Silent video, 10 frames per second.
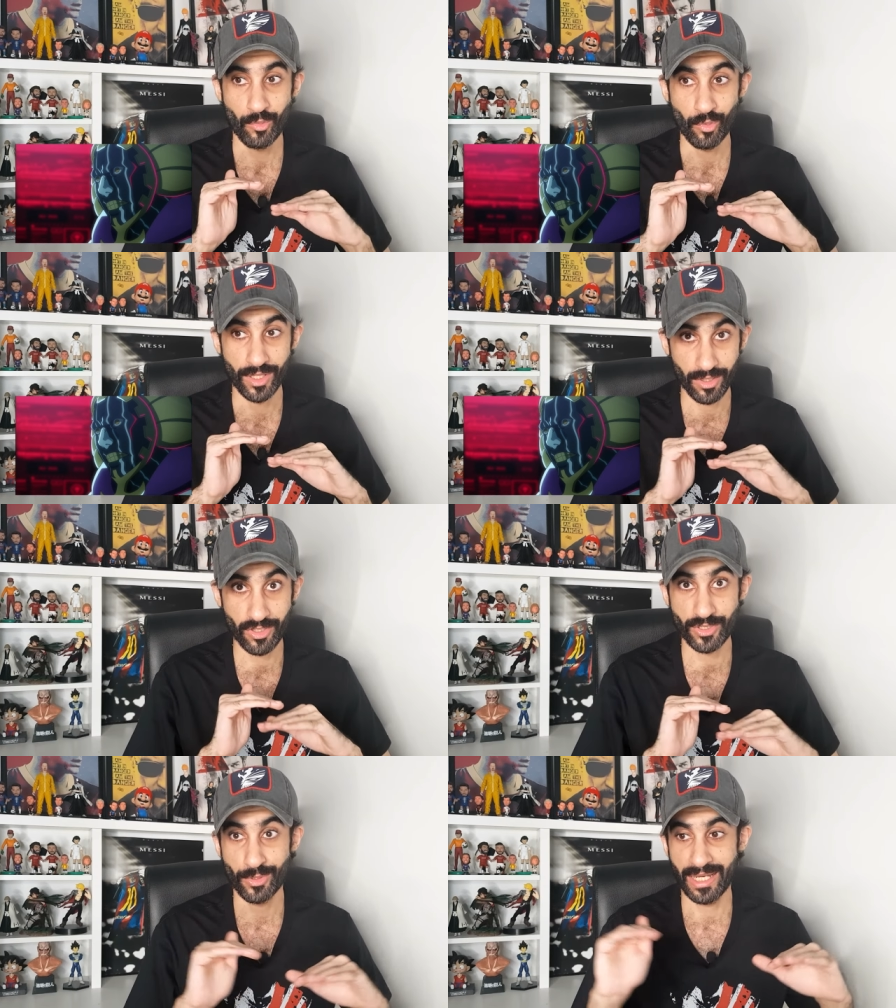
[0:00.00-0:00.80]

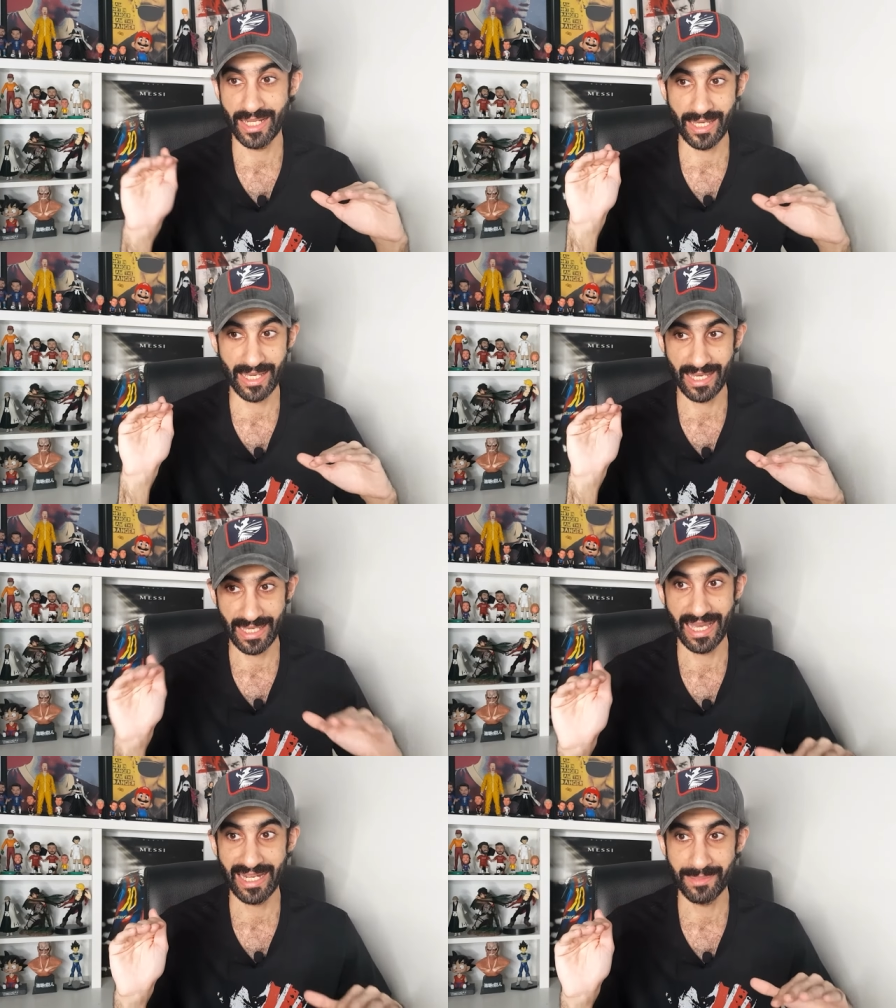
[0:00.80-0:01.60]
والاخراج يكون على
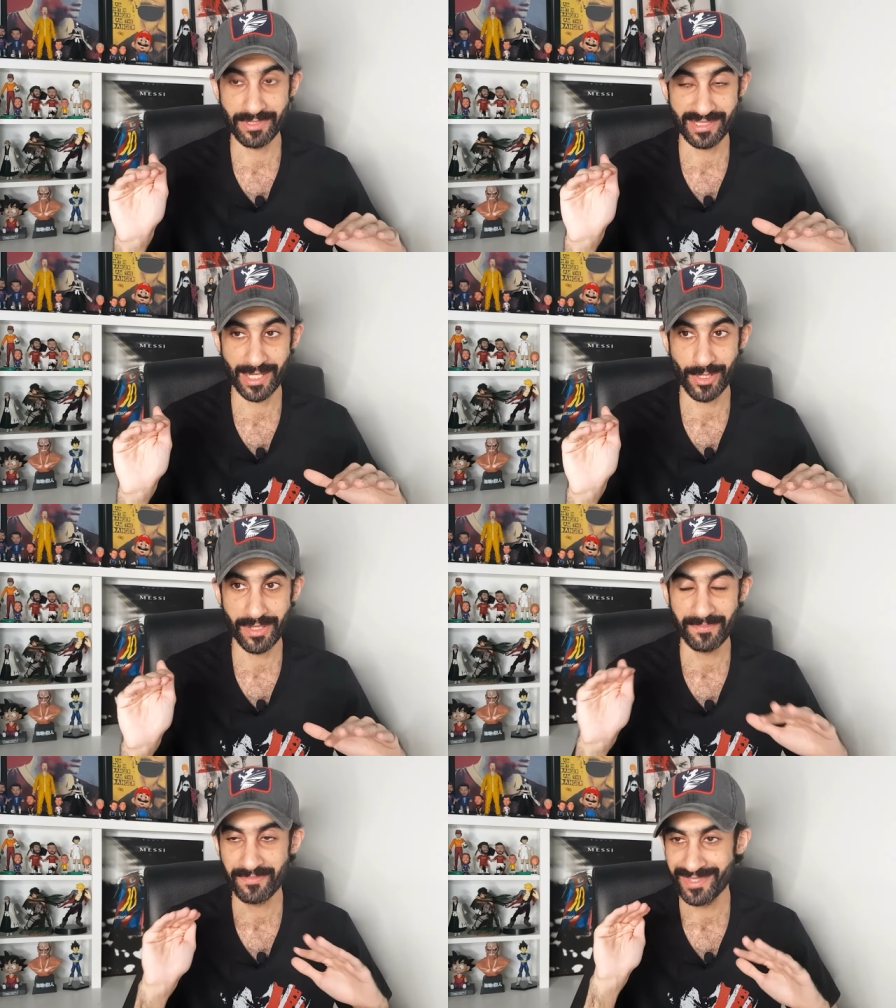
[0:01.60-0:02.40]
اعلى مستوى